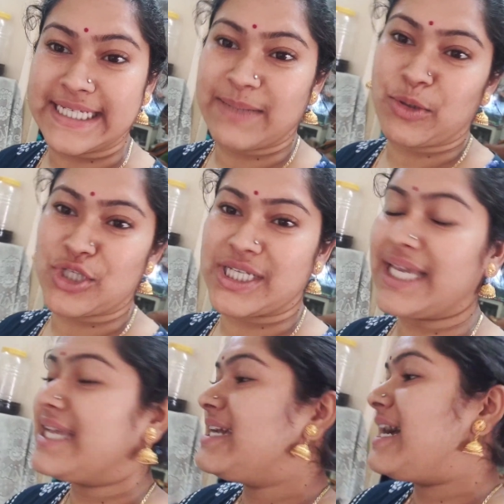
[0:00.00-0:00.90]
তো যাই
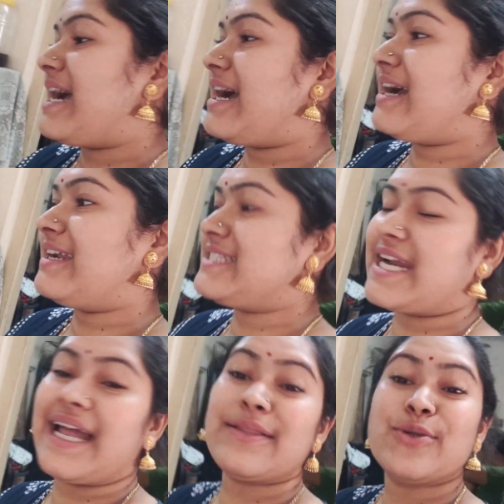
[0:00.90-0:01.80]
হোক
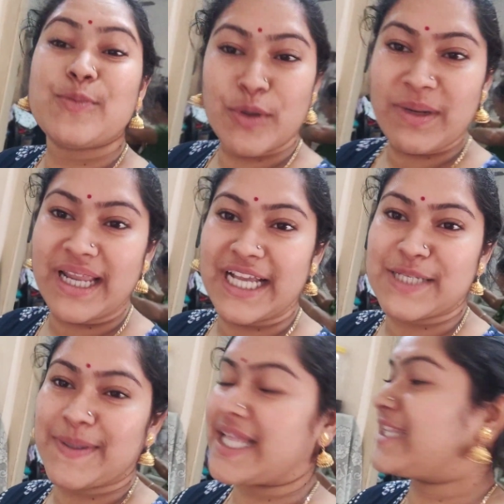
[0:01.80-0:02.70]
বেশ
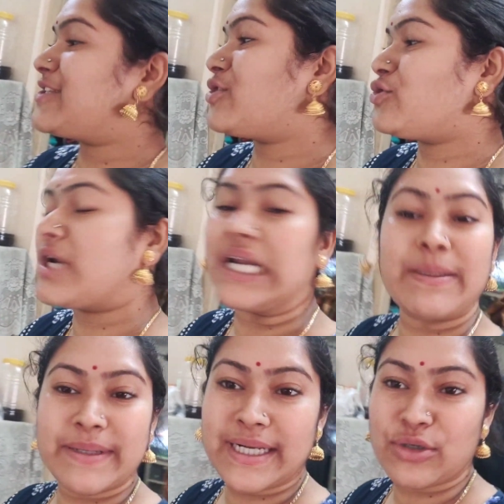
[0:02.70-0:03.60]
বেশ বেশ মজা
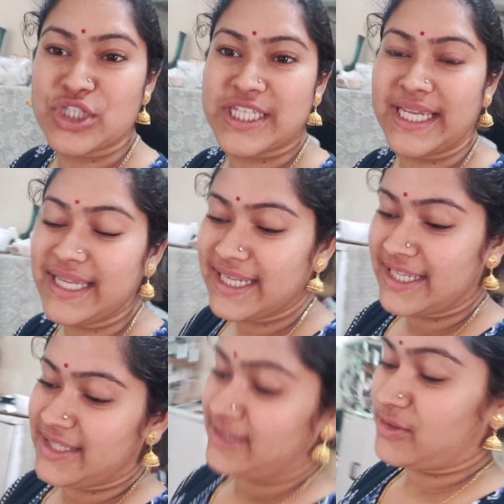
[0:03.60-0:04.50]
হচ্ছিল তো
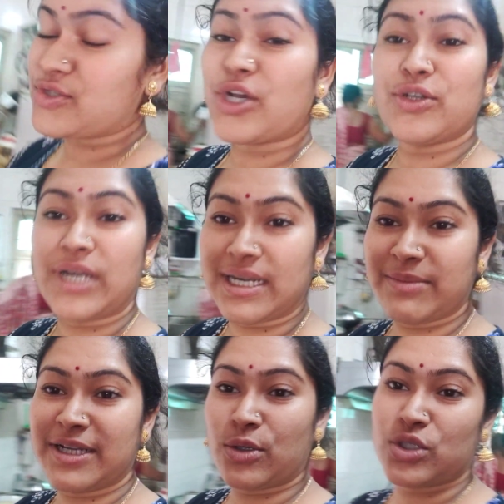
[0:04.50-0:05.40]
চলো তোমরা
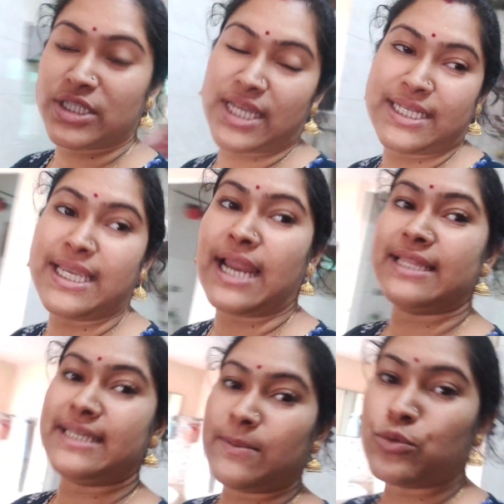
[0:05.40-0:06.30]
কন্টিনিউ করো আমার
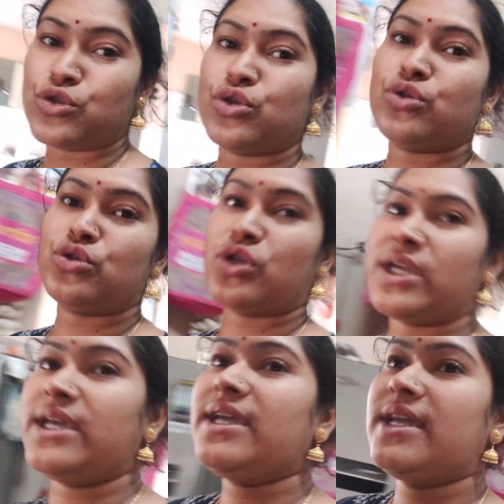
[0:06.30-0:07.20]
সঙ্গে
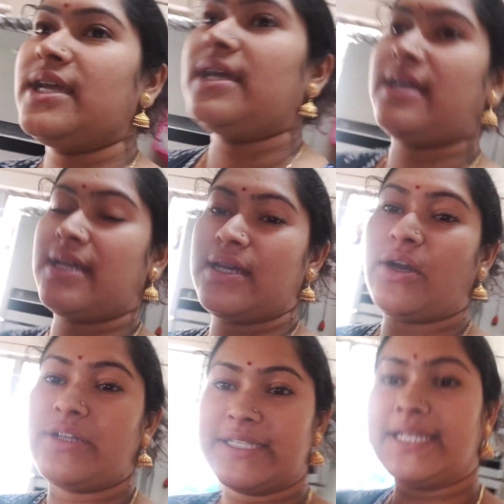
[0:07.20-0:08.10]
আর
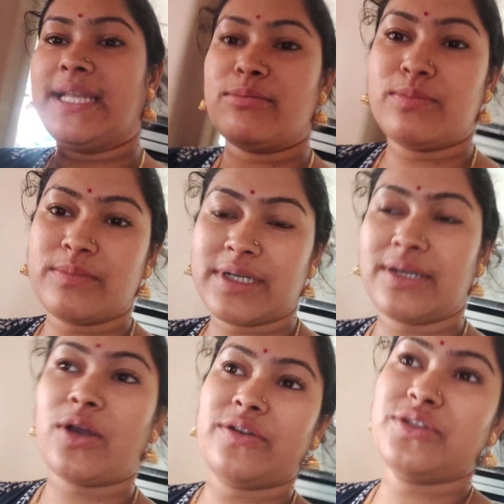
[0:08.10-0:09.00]
এদিকে আমি তো
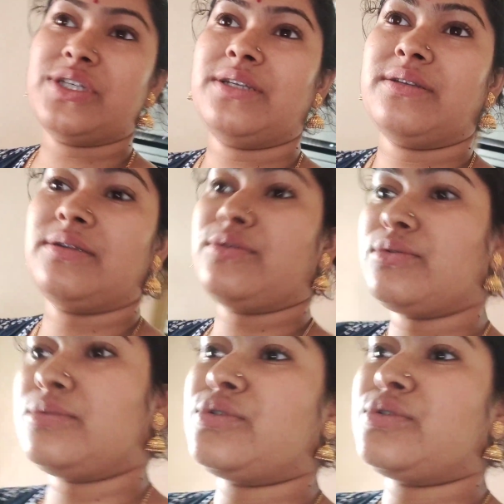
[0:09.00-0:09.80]
আছি তোমাদের সঙ্গে